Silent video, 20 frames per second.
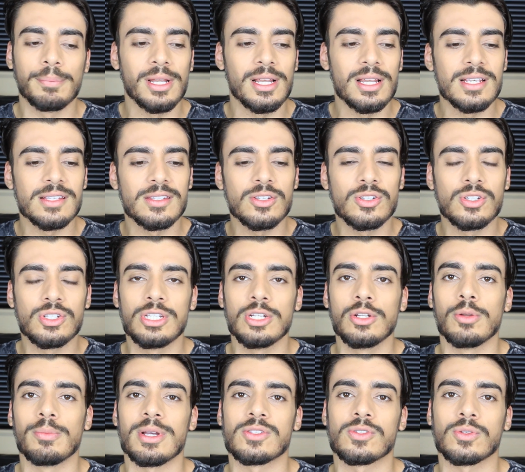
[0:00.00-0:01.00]
beleza,
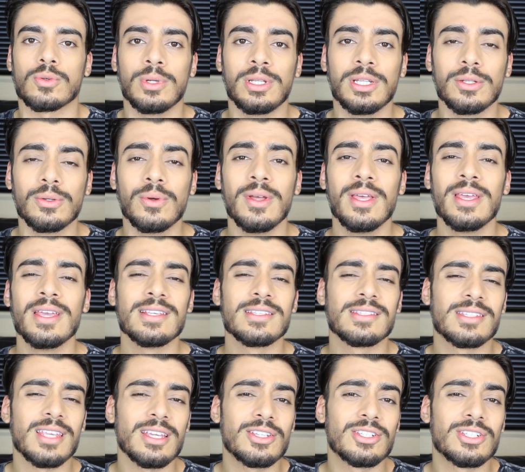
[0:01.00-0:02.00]
estilo masculino,
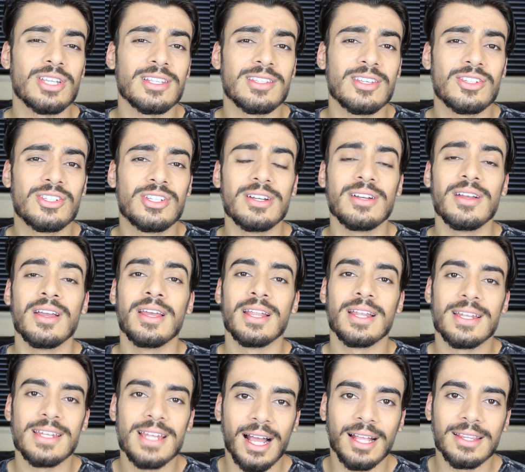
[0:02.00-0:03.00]
sem te exigir
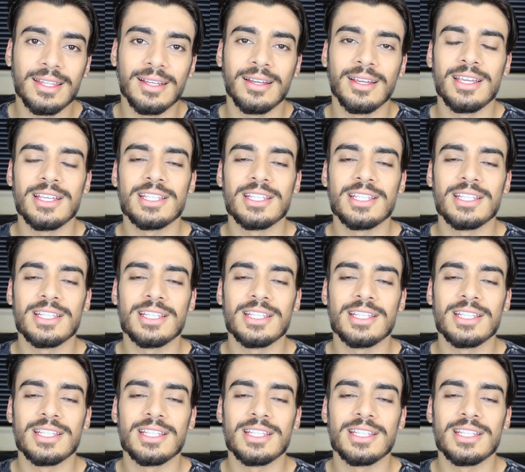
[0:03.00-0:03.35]
nada.